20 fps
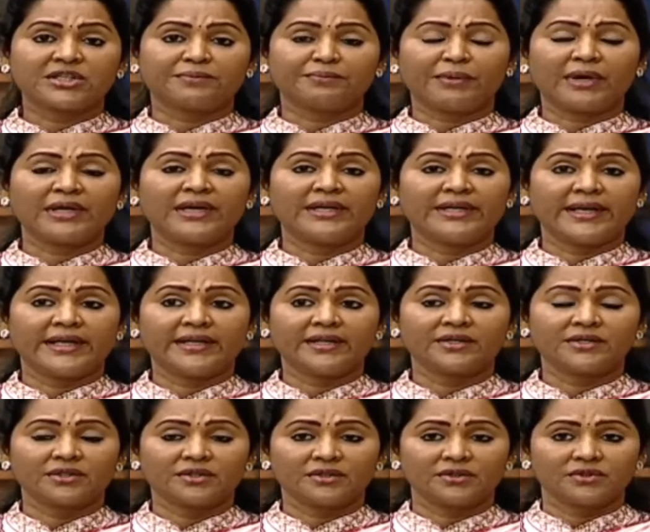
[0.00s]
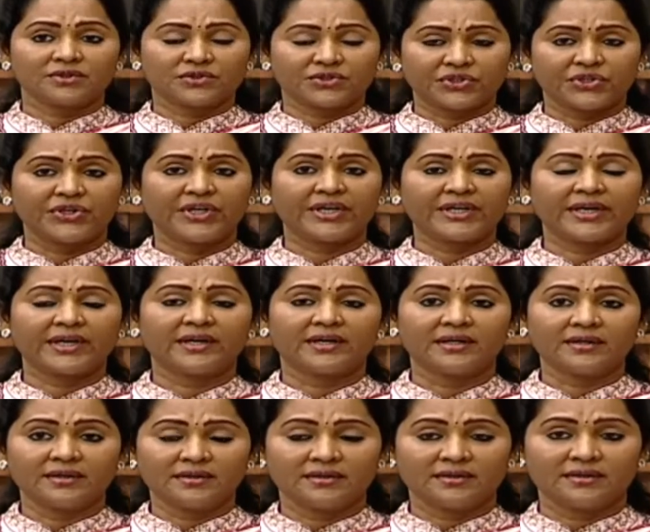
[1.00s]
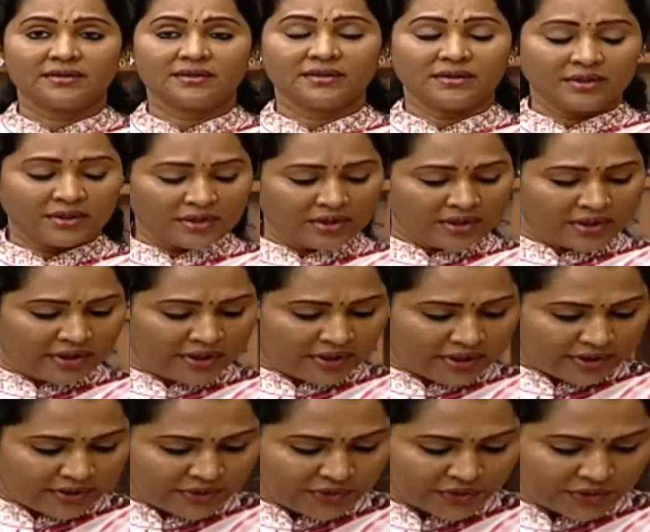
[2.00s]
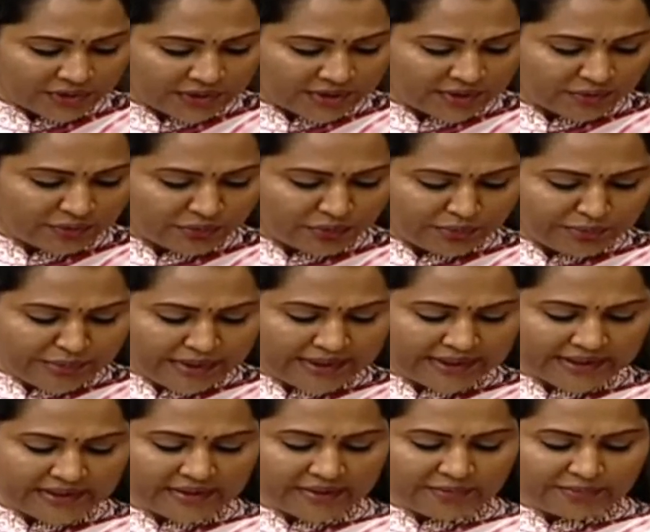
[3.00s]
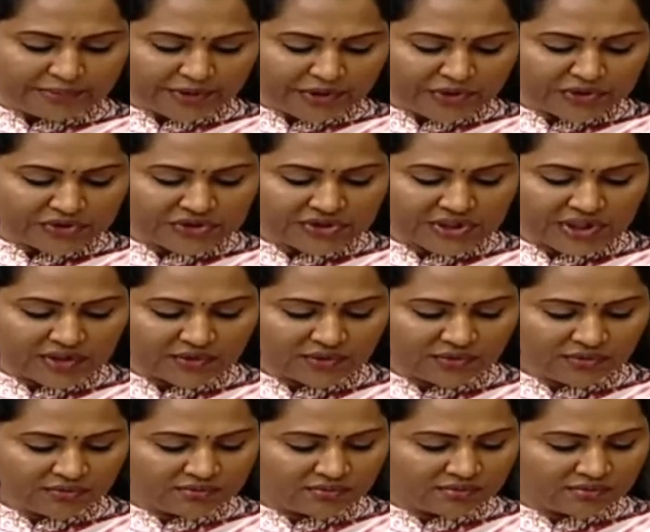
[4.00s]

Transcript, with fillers: చెప్పాలంటే క్షుణ్ణంగా ఈ యొక్క ఉమ్మడి ప్రయోజనాలు